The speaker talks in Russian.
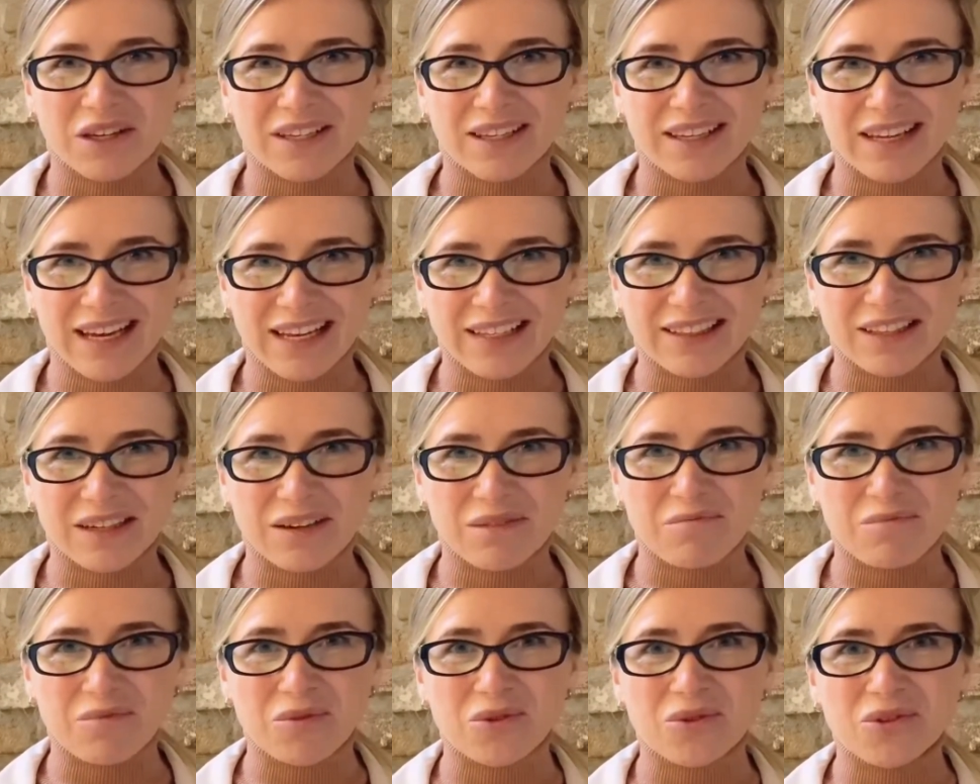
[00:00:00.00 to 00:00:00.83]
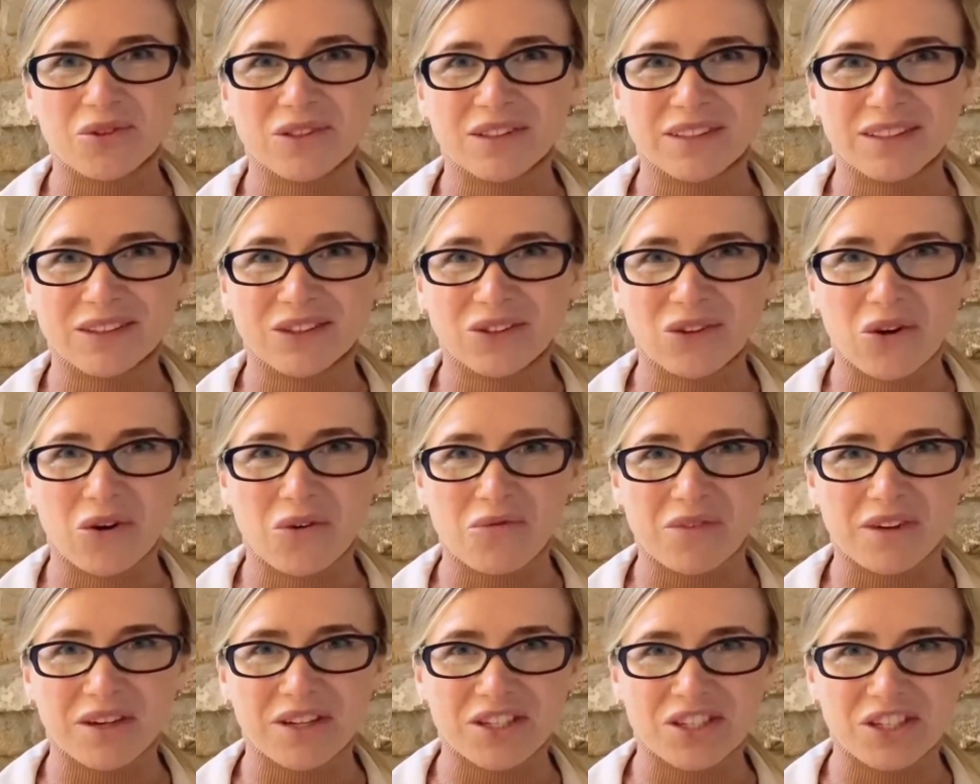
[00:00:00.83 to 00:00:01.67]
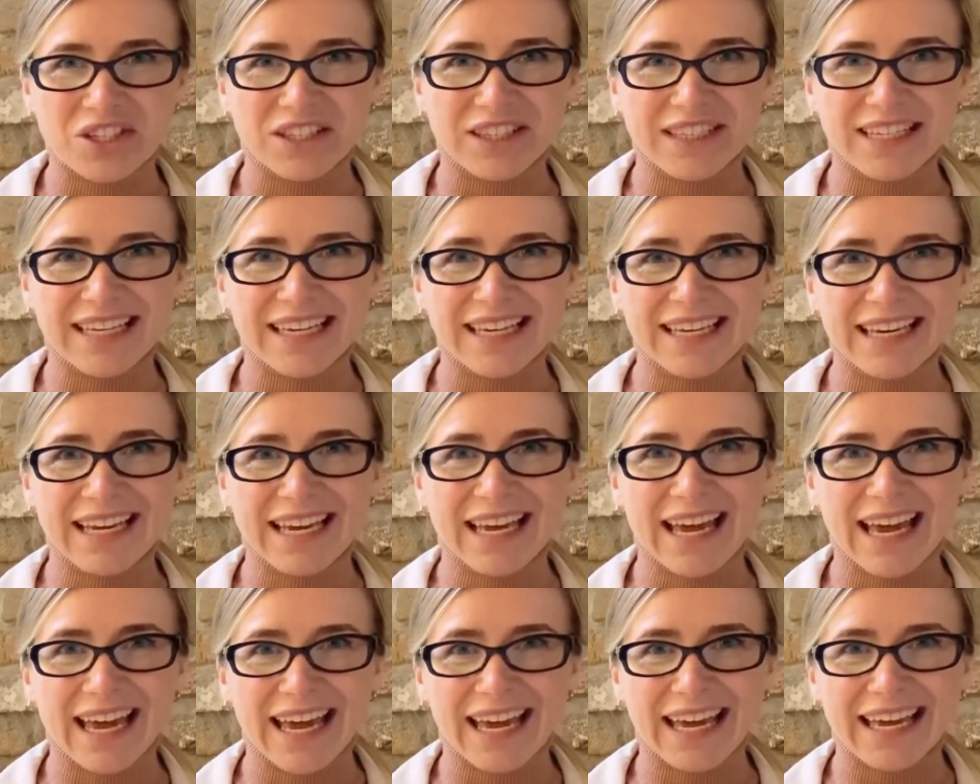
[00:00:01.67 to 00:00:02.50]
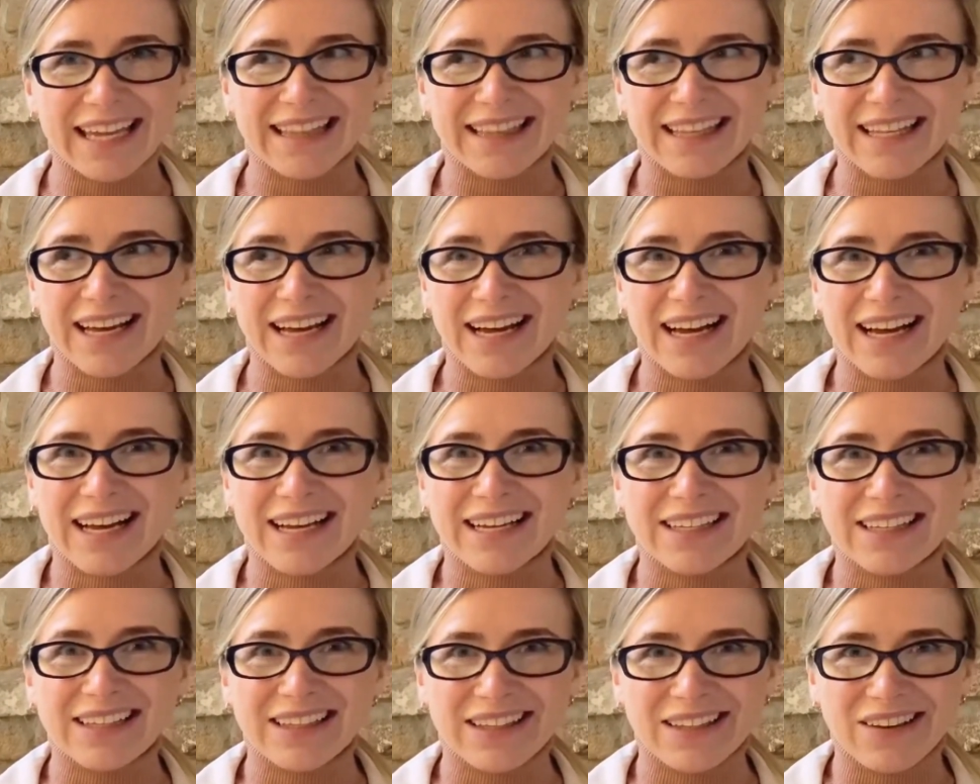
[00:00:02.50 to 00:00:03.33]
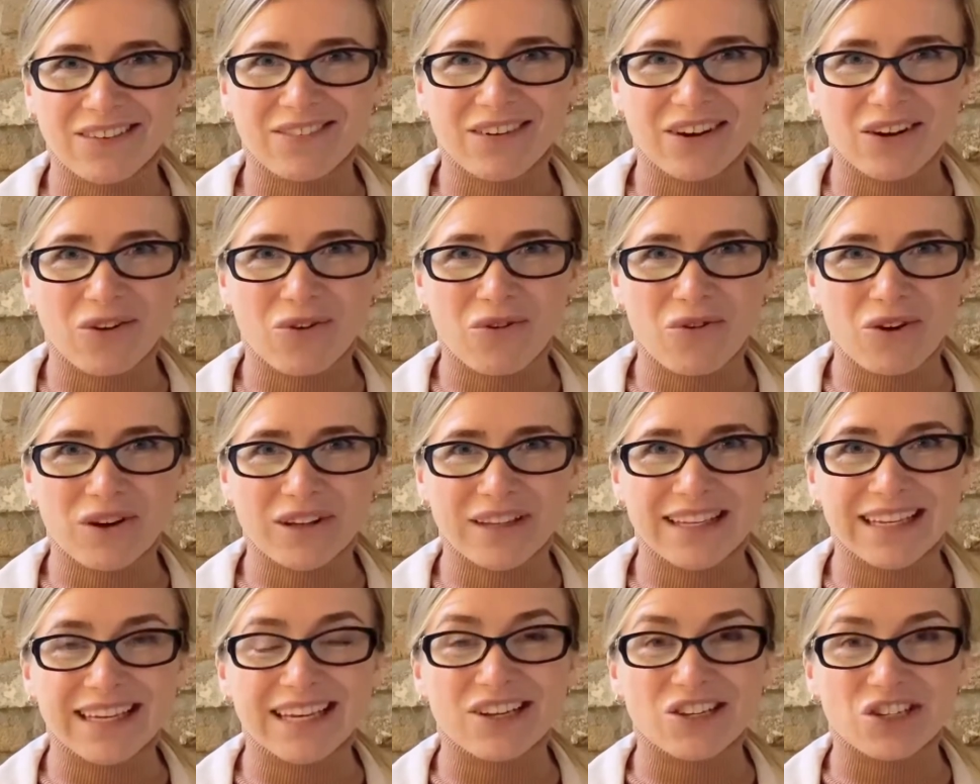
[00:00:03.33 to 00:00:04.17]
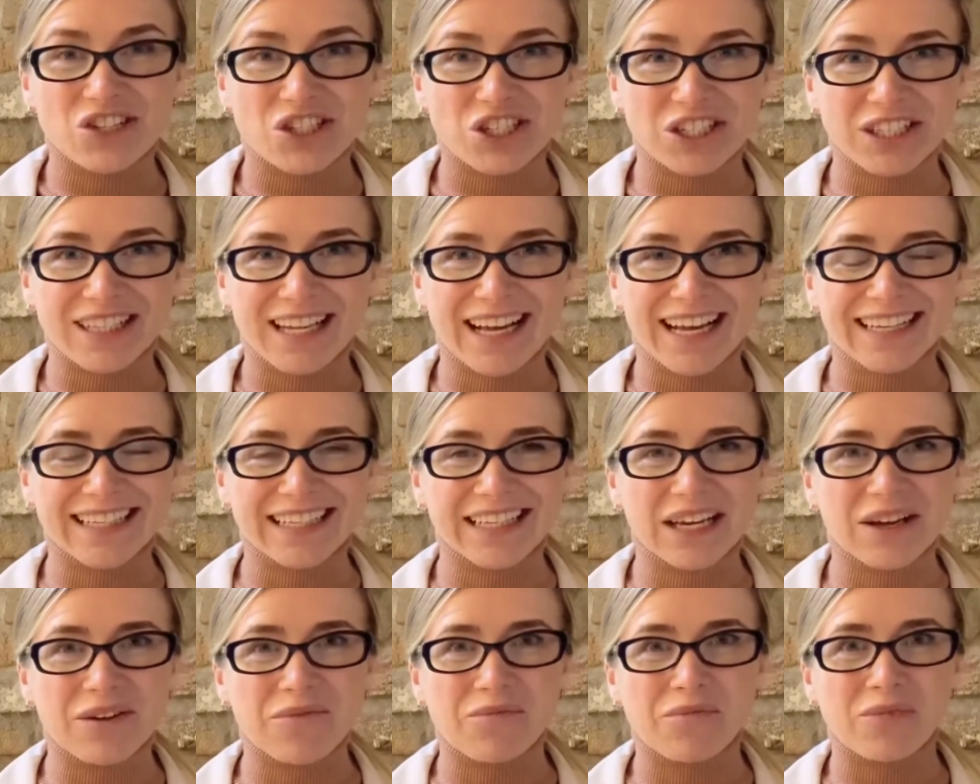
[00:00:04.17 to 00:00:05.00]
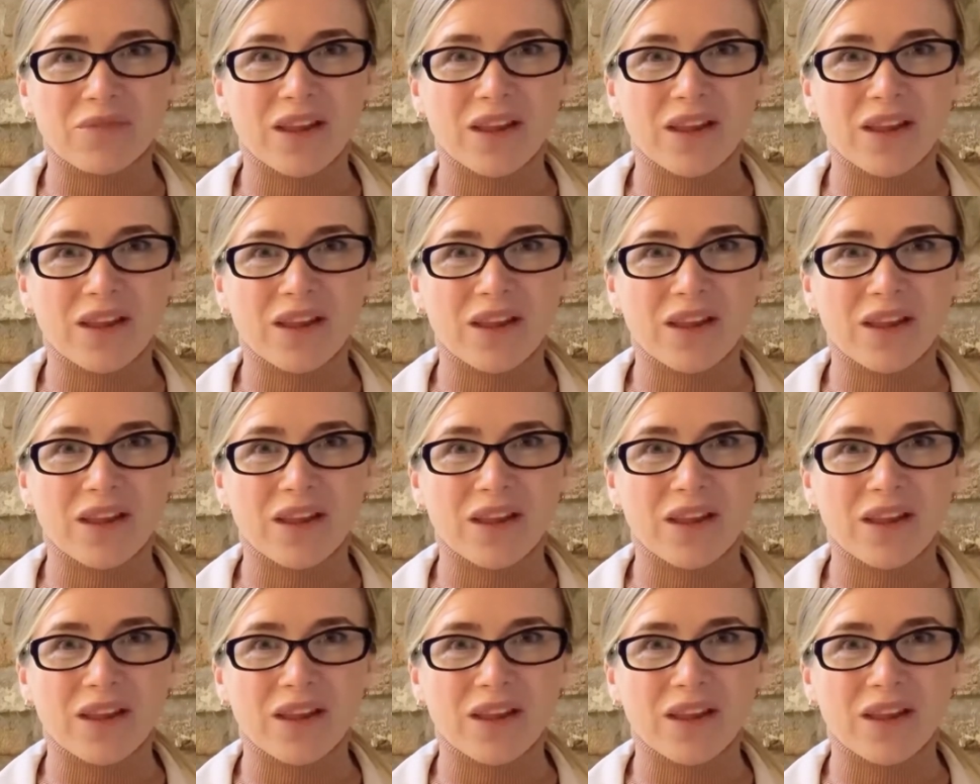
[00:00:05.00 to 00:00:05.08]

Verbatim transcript: атрибут, номер четыре, это новогоднее желание.